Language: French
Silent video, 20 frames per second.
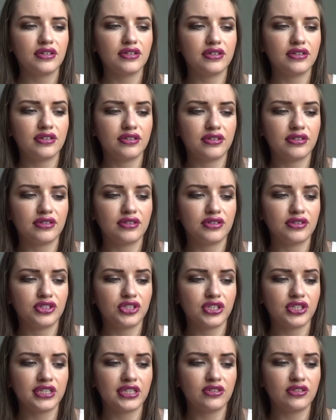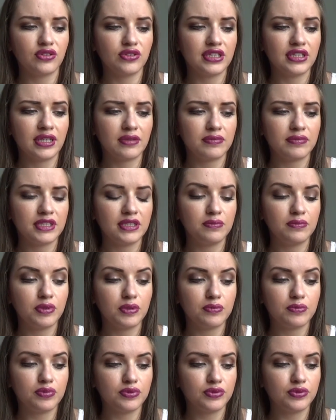Euh, j'en attendais un petit
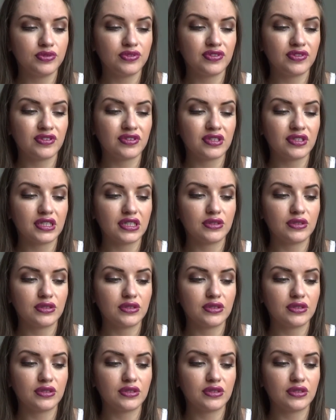peu plus.